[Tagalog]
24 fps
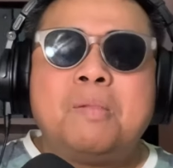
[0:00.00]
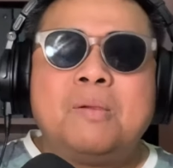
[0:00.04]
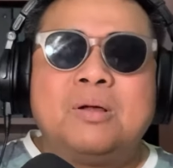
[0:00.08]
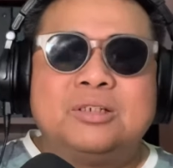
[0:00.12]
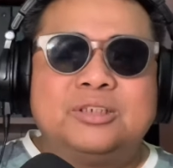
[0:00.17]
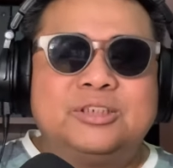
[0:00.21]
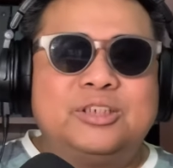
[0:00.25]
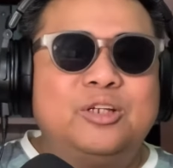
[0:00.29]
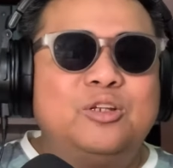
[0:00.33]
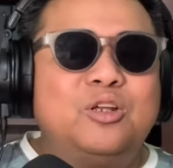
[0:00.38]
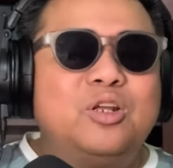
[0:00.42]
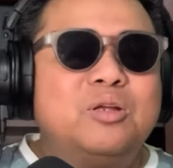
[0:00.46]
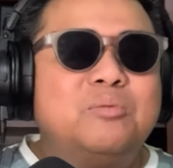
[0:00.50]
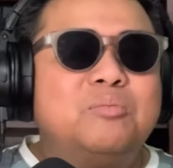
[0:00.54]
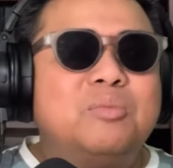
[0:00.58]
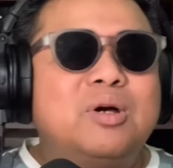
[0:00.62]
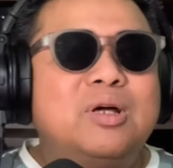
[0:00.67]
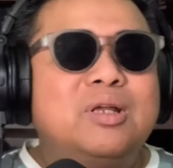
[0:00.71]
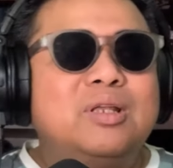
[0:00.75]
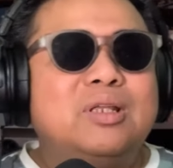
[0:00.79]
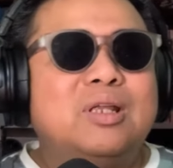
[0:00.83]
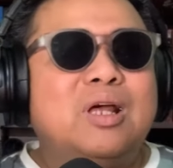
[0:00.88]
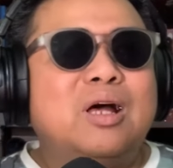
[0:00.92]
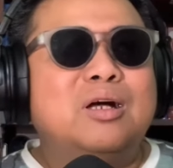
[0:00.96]
Sino
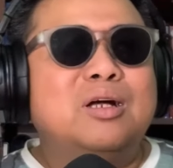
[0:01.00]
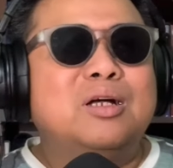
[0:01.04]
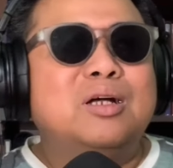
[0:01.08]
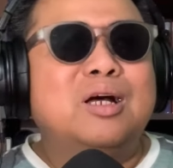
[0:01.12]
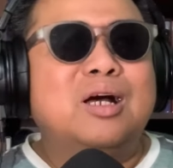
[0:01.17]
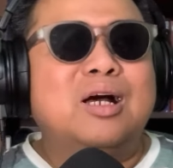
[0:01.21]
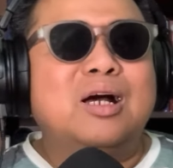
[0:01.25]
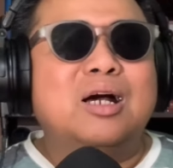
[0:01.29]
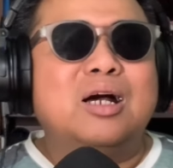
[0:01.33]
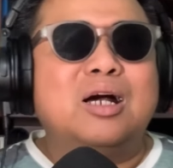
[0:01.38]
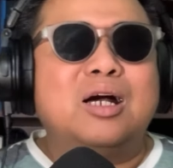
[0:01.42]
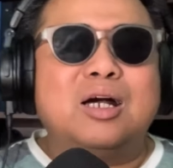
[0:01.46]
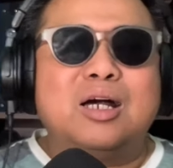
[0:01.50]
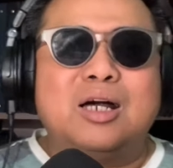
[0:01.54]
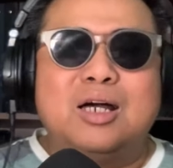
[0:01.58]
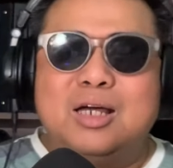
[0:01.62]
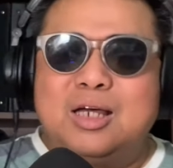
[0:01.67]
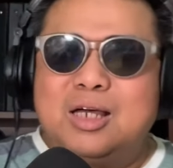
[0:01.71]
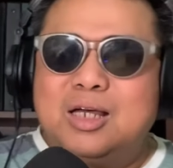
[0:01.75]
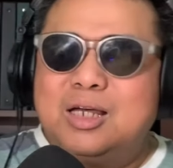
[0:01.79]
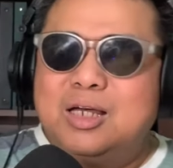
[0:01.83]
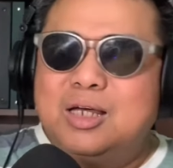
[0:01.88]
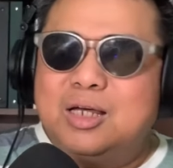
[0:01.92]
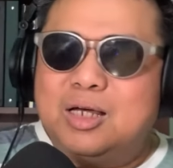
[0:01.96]
naman ang uh,
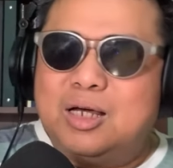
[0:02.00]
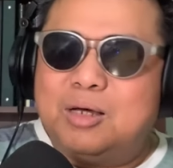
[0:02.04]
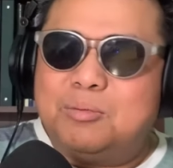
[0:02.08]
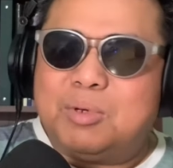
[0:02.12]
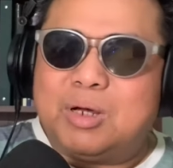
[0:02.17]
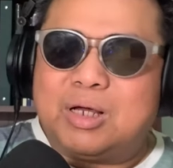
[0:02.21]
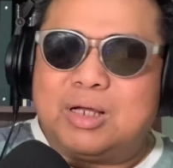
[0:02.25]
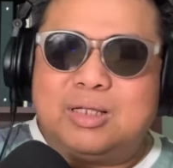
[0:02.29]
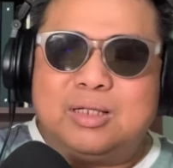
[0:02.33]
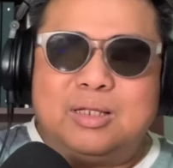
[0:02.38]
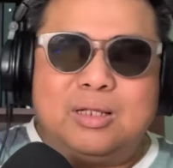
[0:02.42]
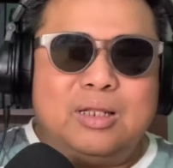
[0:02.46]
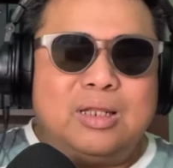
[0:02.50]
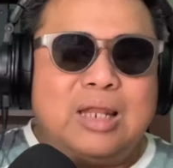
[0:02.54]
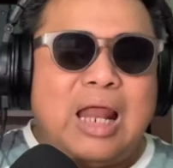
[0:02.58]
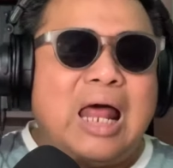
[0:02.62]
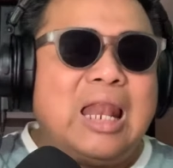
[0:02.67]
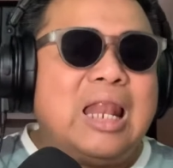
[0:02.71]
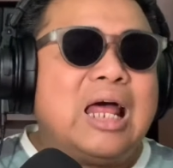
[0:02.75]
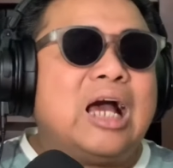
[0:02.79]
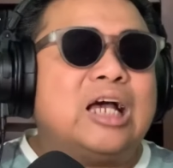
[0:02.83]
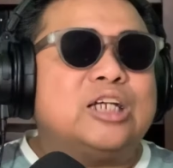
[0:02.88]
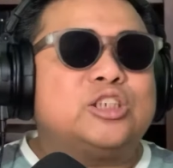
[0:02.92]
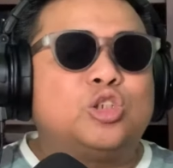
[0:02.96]
ah,
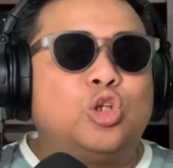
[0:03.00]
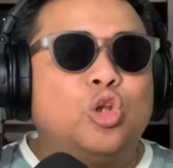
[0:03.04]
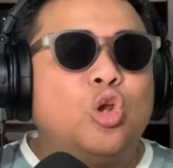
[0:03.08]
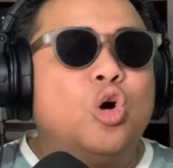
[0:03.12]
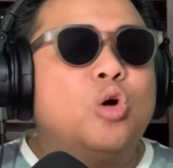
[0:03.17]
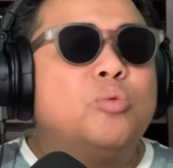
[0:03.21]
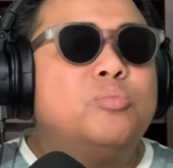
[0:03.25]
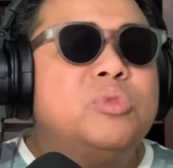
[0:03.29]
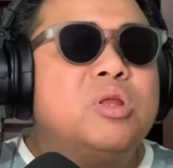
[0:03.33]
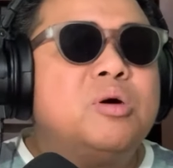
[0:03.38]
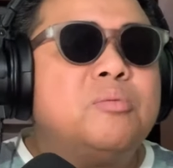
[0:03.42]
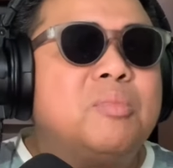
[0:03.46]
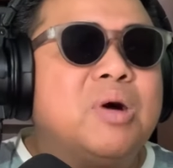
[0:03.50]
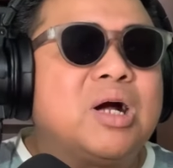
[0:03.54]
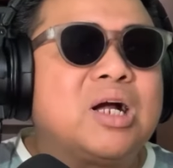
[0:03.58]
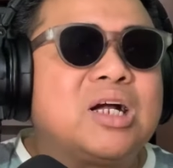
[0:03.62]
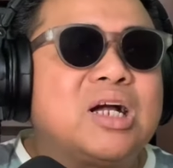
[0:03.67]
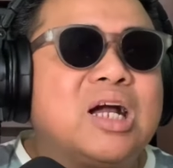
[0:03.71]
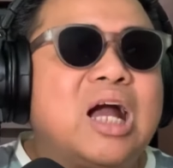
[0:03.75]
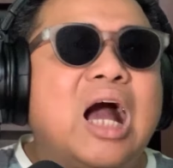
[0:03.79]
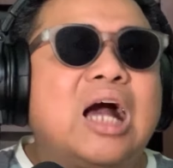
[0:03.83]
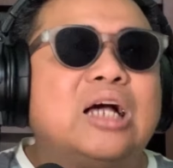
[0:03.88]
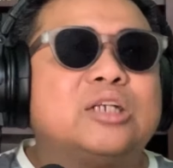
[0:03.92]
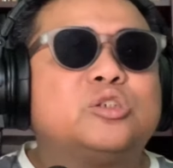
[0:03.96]
maglalakas loob na
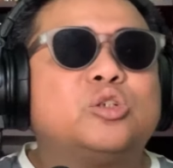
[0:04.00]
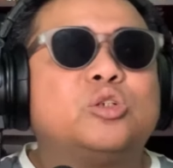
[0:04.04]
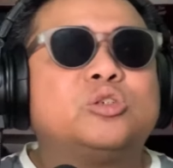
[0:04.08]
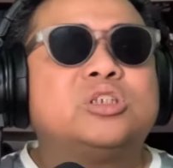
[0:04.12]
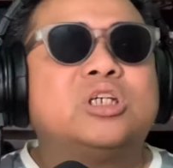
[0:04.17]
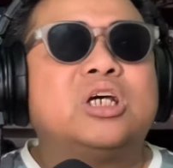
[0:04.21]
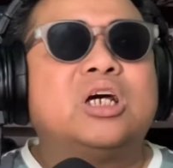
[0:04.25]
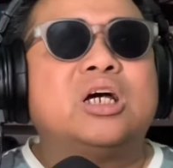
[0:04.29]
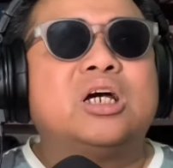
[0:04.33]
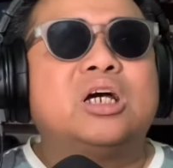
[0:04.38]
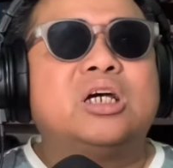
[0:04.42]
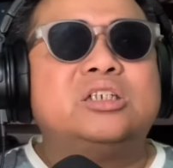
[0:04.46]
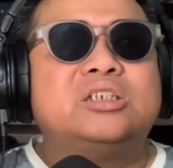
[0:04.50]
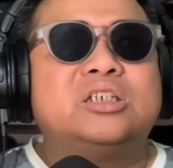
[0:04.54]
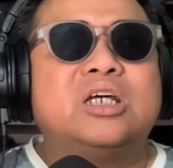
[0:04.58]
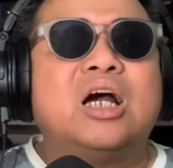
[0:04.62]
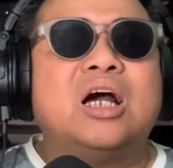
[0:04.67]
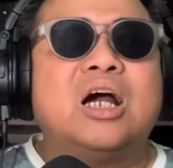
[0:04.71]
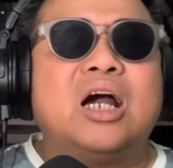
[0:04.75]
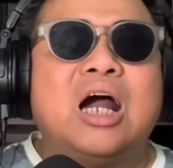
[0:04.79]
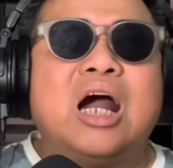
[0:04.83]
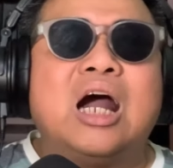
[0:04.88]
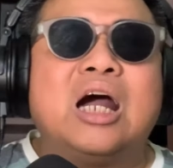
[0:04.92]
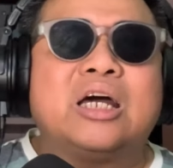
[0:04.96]
magkaso sa
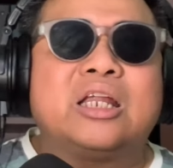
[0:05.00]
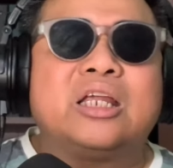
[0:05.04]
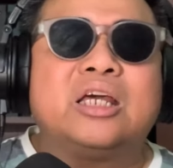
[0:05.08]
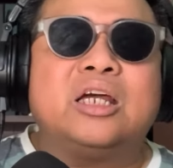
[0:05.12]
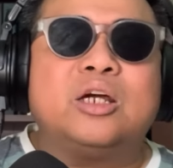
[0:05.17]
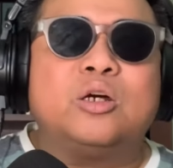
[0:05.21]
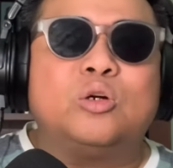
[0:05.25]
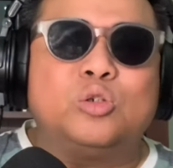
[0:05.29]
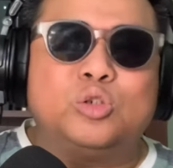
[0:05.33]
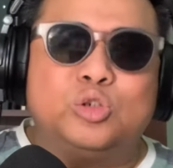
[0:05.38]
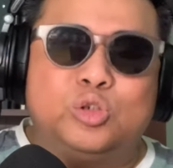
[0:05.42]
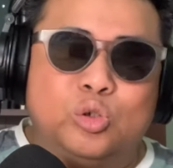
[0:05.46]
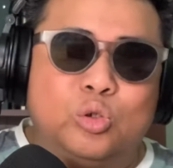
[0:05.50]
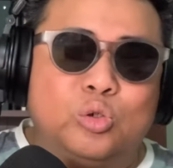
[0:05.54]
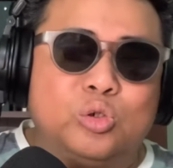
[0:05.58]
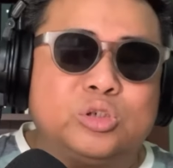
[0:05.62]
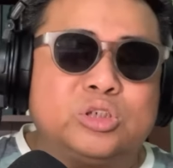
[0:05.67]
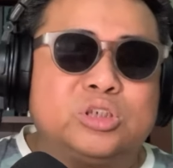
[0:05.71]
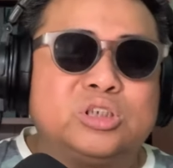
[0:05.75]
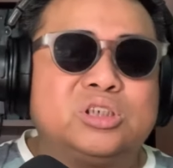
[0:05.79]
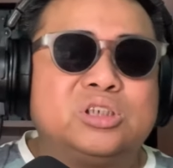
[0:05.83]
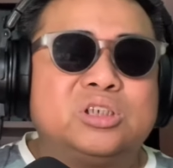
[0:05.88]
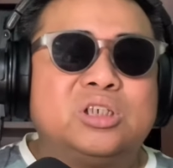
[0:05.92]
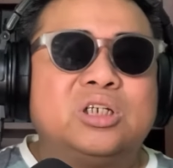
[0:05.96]
isang hari o
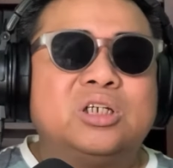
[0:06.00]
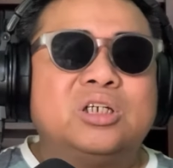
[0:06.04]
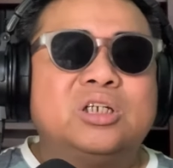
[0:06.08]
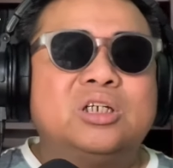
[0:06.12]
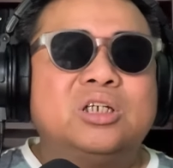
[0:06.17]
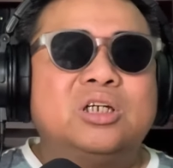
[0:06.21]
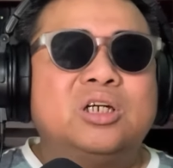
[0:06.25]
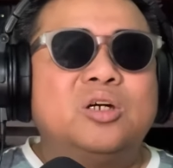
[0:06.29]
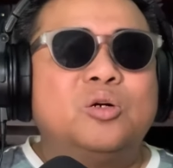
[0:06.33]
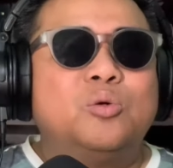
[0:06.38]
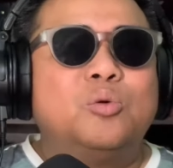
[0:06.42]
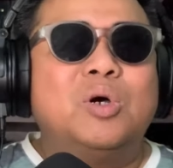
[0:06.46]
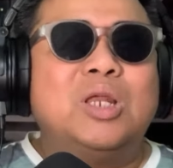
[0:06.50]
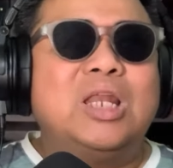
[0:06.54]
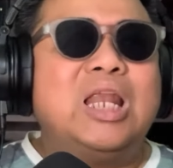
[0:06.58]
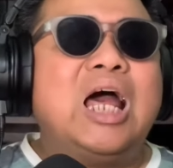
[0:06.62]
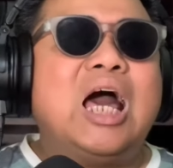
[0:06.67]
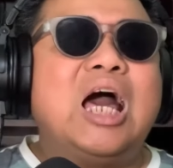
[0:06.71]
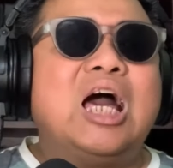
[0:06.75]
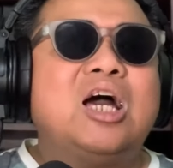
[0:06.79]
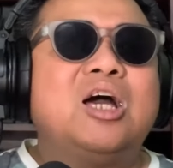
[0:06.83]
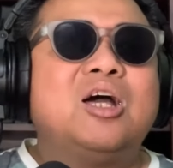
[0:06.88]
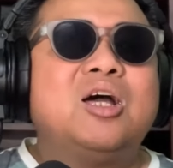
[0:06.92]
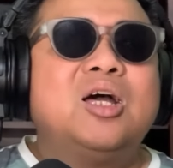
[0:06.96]
Diyos?
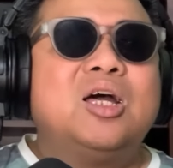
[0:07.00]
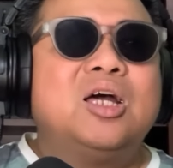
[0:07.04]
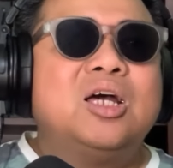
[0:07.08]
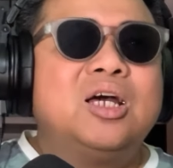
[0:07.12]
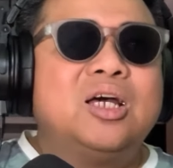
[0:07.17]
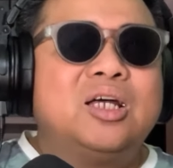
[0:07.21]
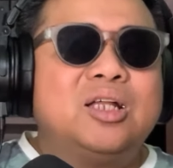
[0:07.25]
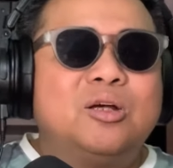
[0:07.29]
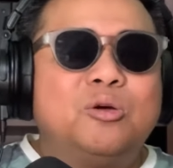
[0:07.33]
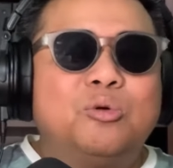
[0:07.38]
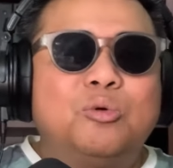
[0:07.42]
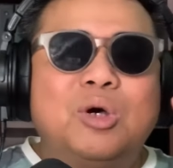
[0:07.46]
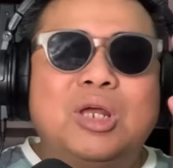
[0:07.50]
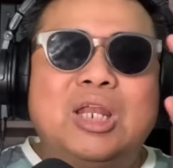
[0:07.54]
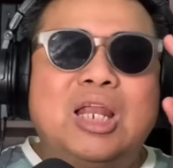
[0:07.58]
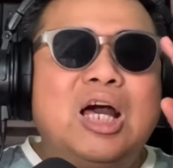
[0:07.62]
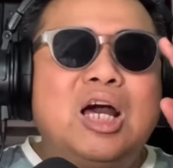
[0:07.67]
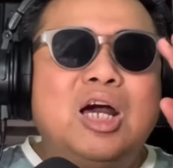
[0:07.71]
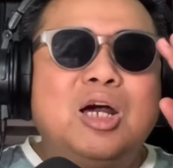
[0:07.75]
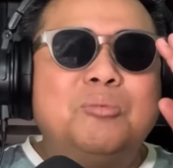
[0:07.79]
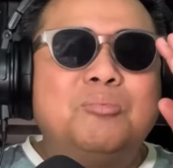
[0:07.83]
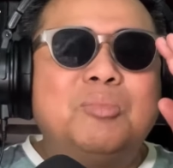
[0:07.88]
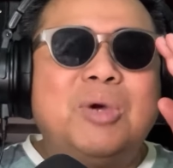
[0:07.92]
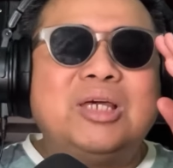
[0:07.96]
Wala
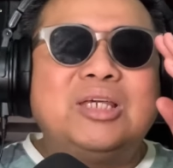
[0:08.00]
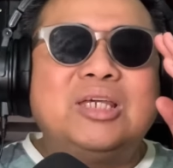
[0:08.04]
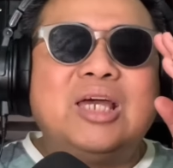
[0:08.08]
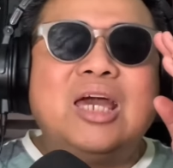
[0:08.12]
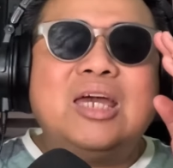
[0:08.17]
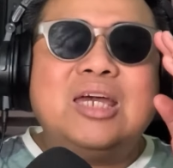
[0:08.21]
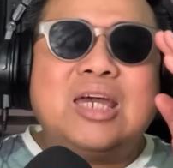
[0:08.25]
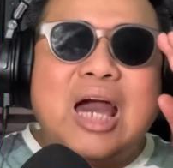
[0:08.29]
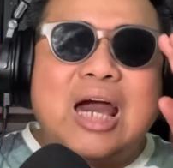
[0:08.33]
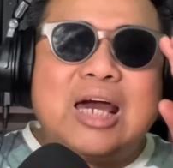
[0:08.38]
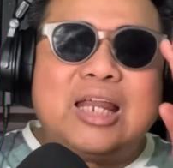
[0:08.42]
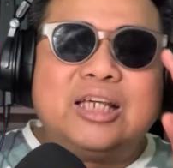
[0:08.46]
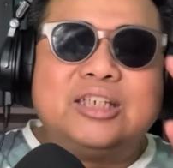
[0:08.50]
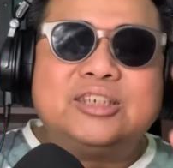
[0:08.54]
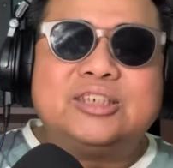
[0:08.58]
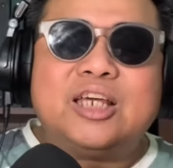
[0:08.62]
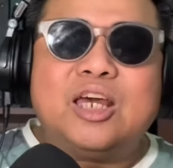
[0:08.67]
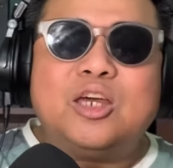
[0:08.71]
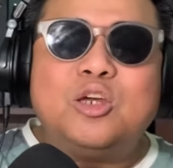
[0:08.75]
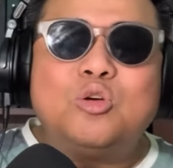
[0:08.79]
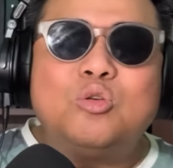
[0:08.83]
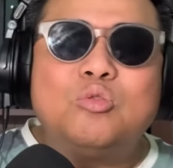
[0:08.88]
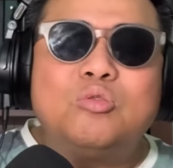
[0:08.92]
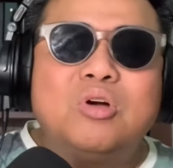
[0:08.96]
walang mangyayari sa
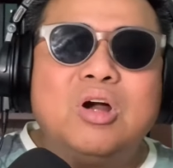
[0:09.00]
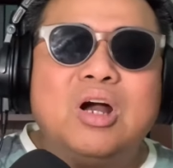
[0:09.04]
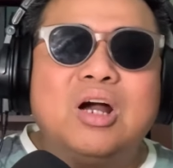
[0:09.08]
yung